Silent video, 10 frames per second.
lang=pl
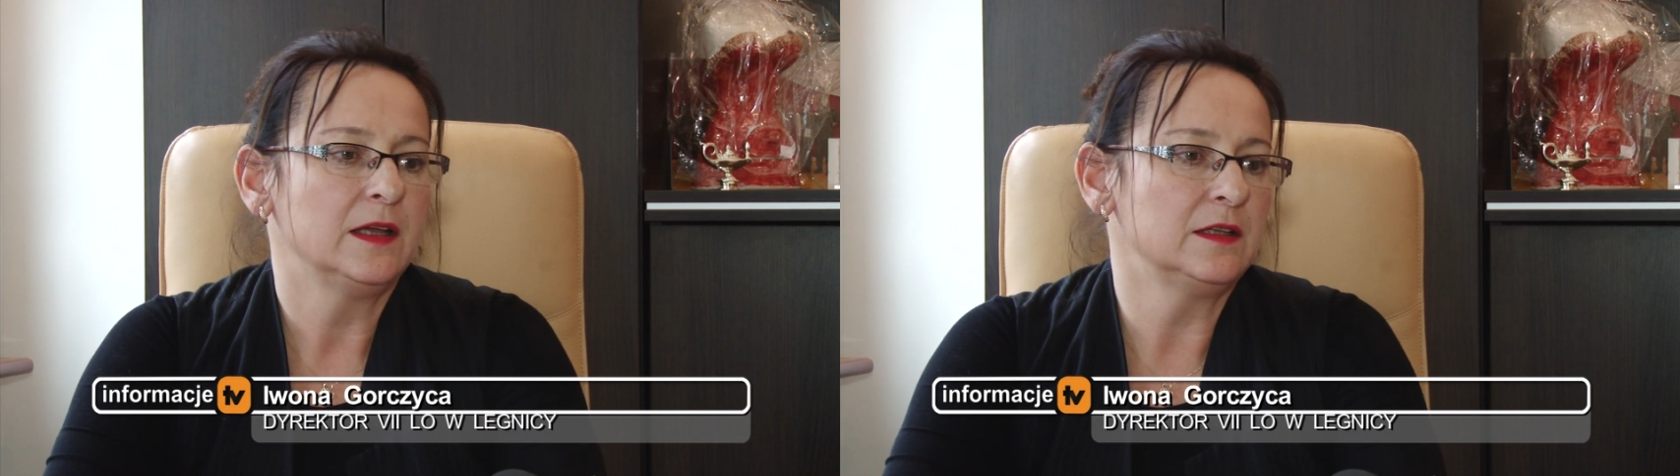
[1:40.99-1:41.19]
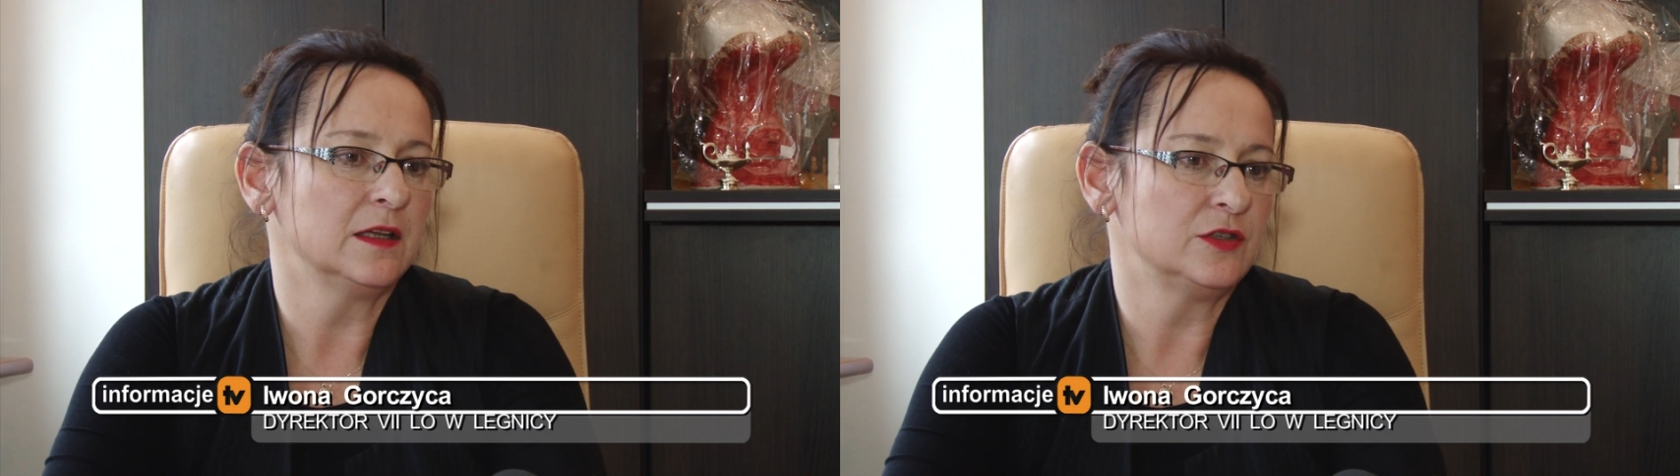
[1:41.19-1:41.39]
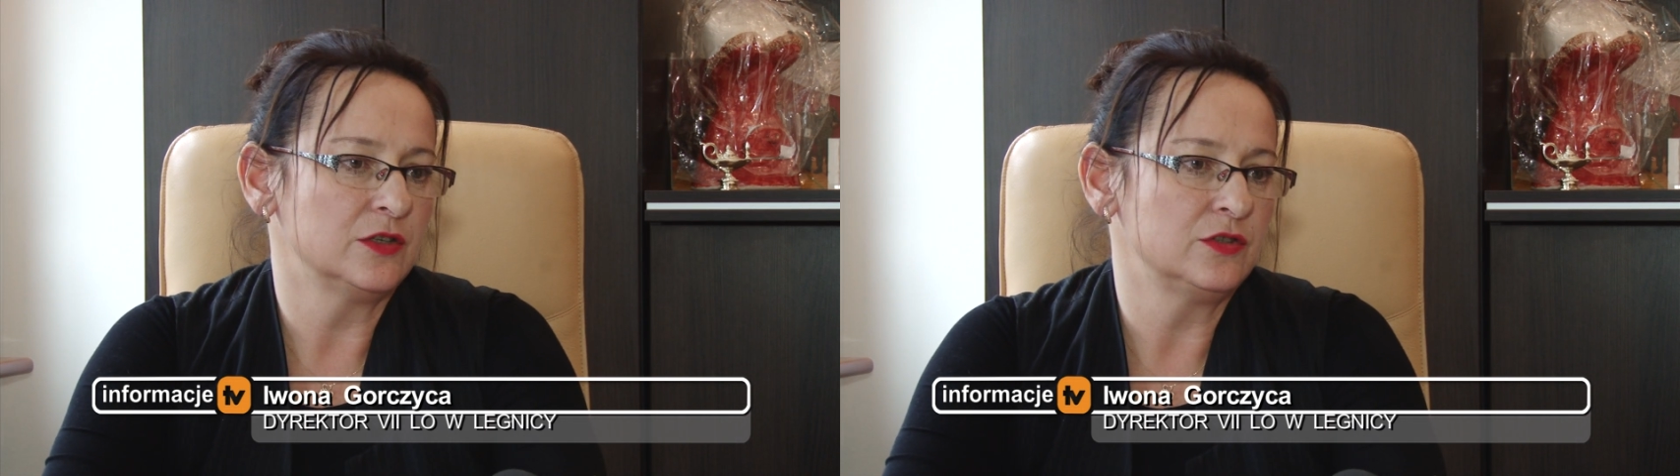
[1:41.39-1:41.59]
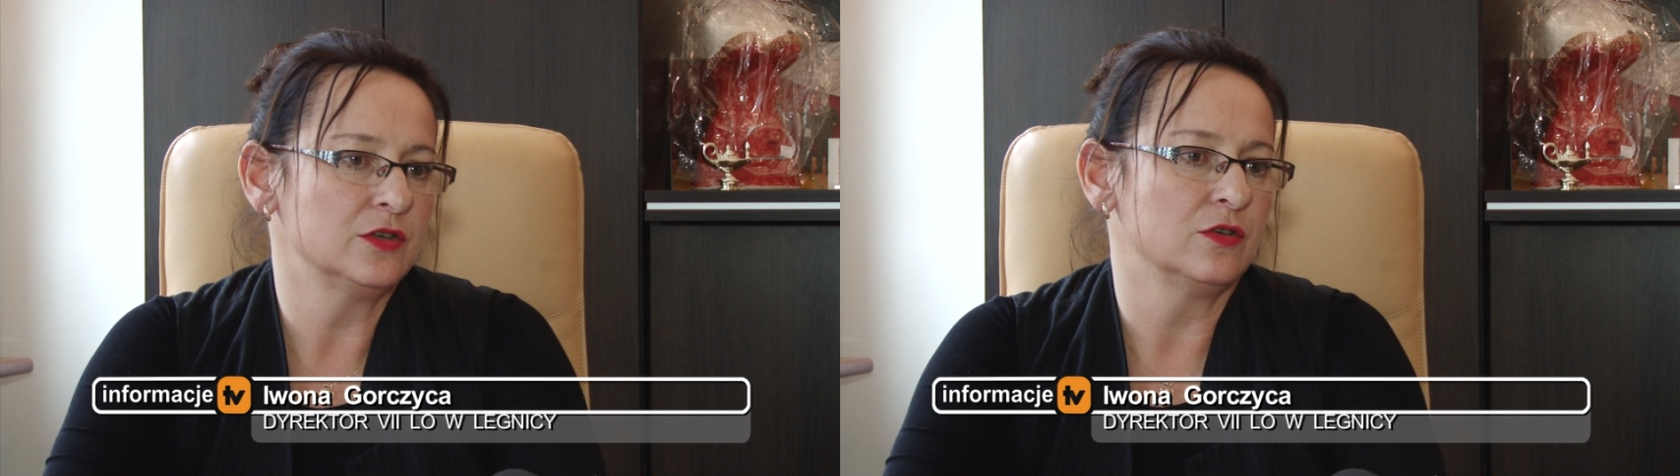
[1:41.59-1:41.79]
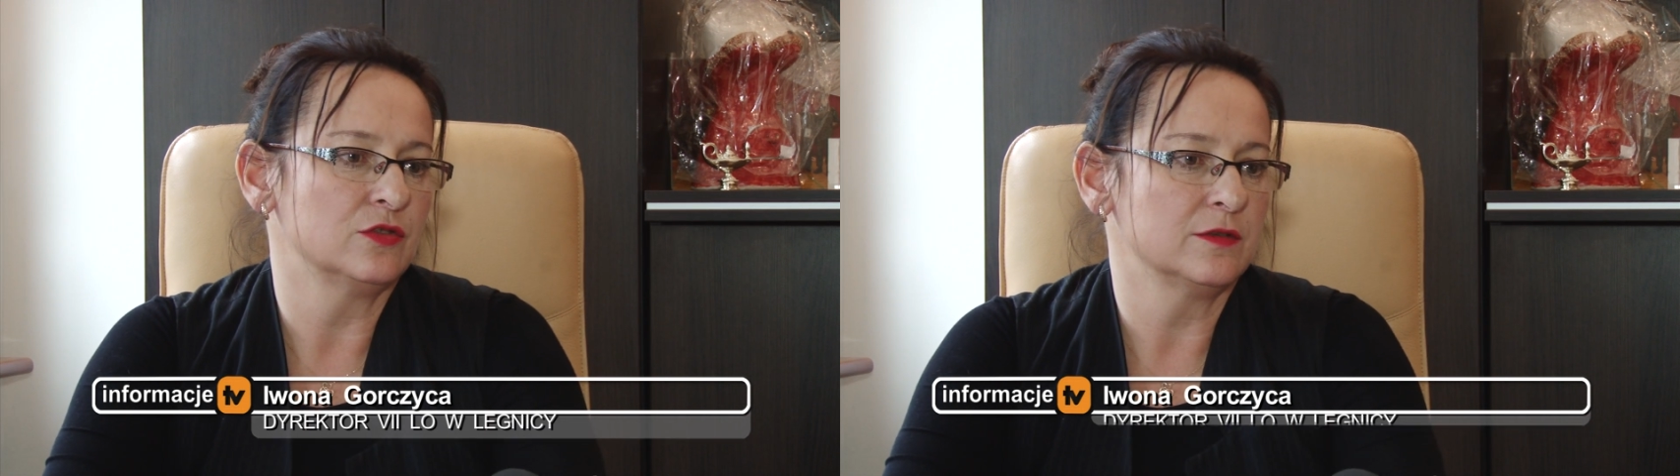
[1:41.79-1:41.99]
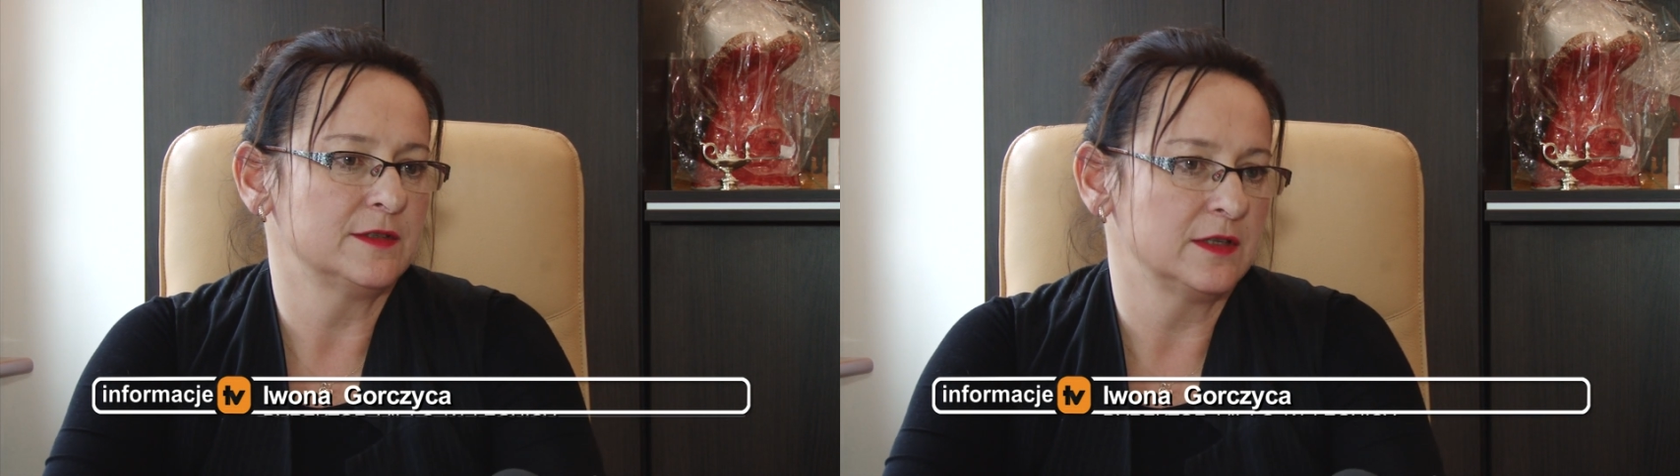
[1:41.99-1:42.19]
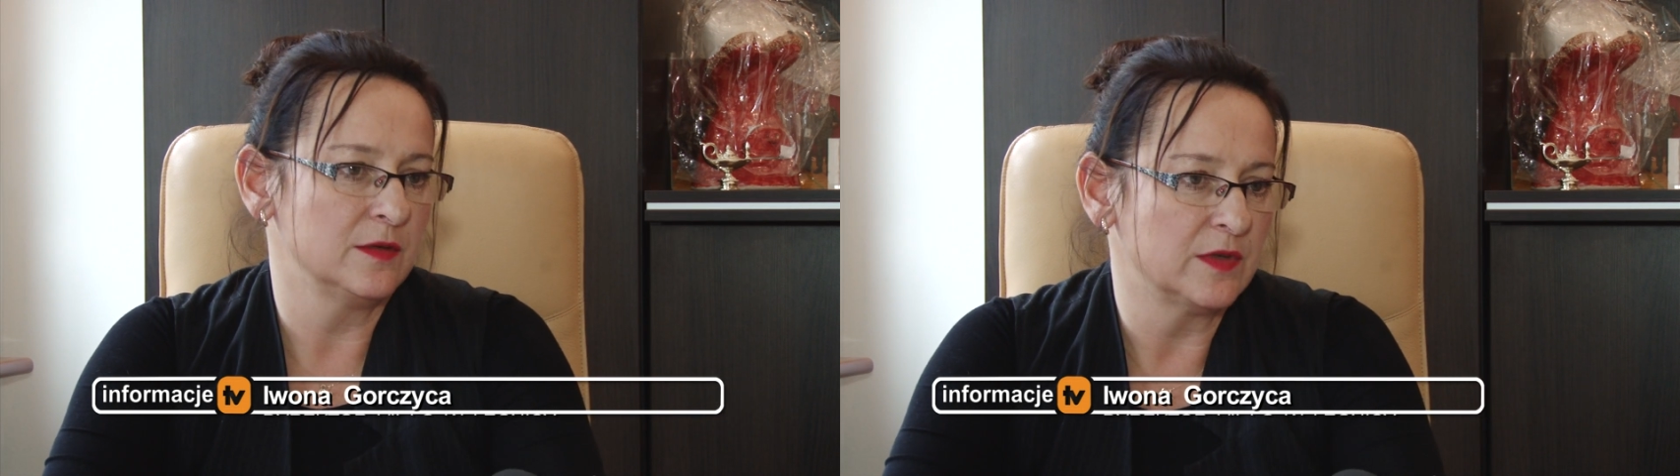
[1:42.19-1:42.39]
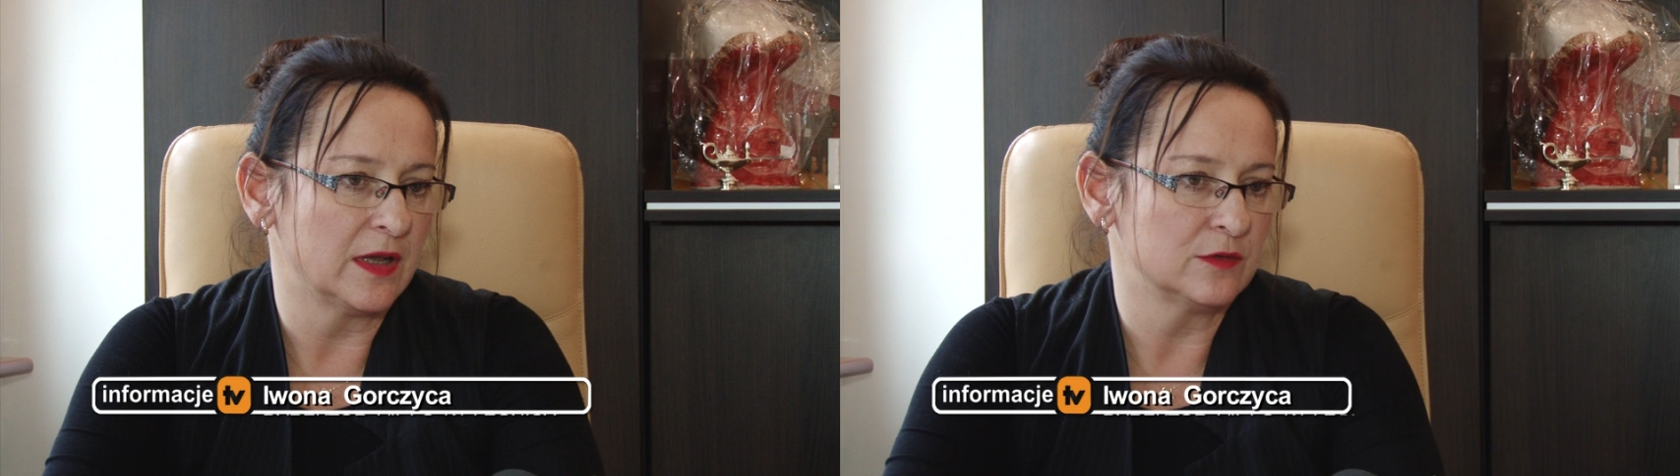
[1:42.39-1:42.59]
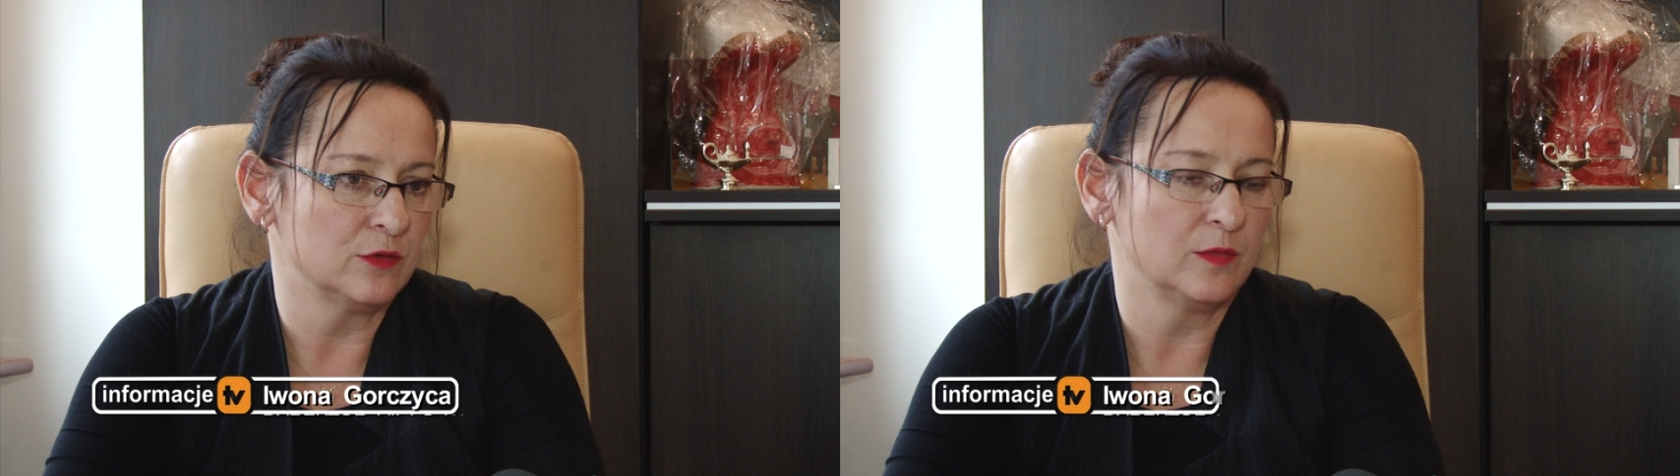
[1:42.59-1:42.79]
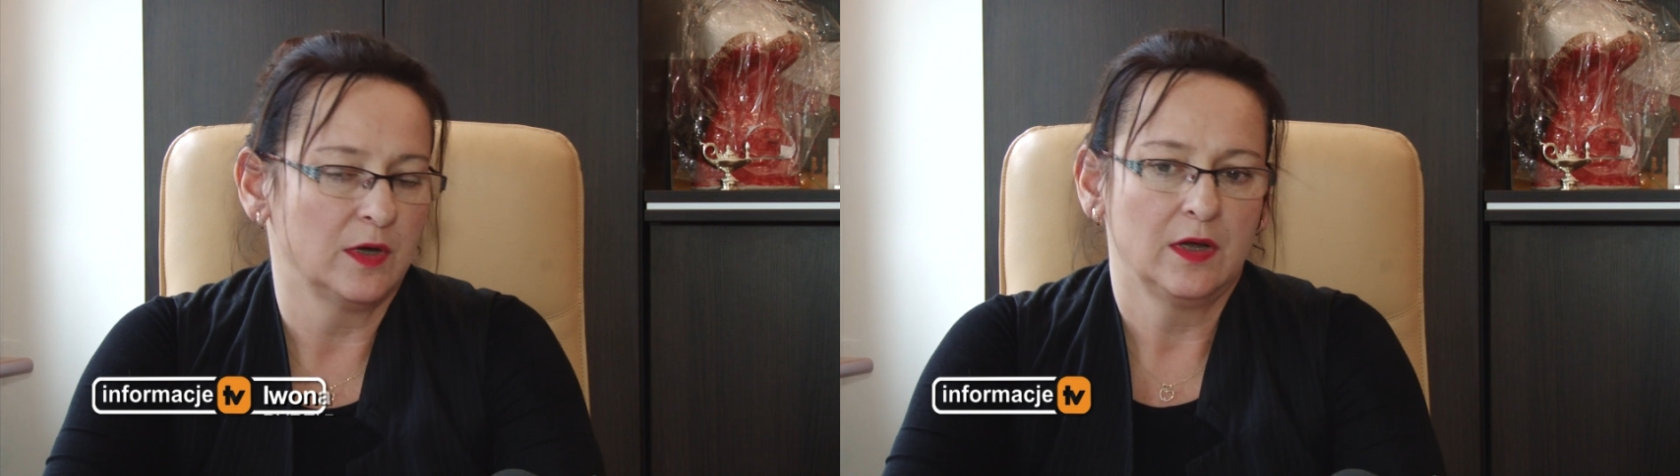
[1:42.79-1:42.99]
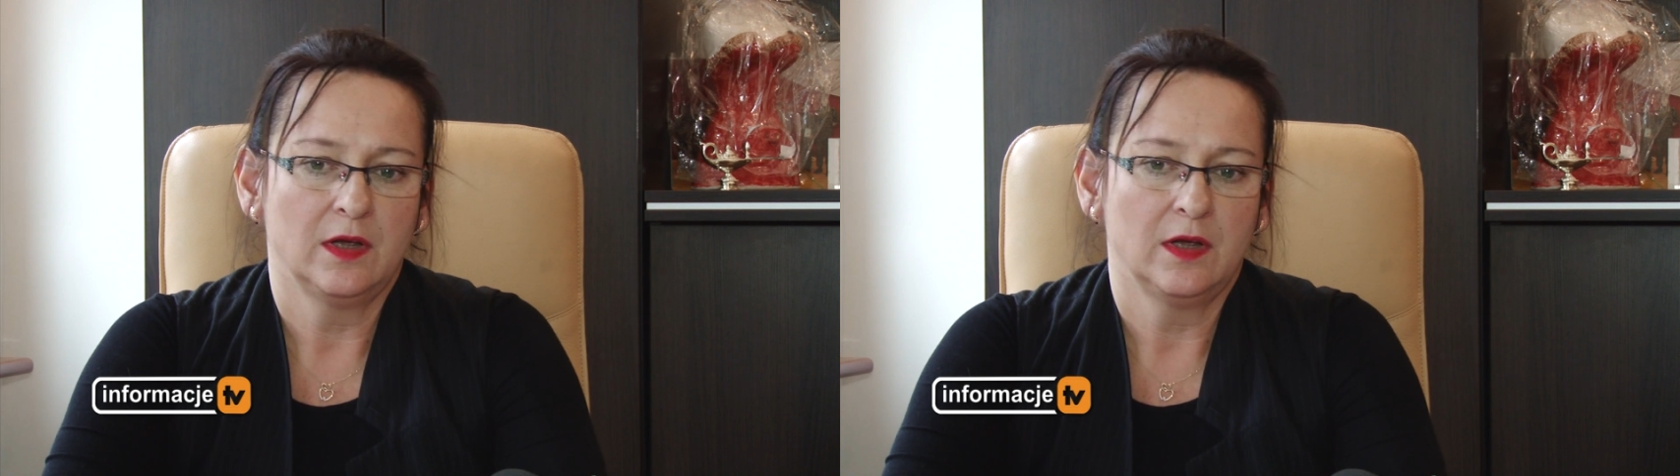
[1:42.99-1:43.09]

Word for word: i dla dzieci kończących gimnazjum.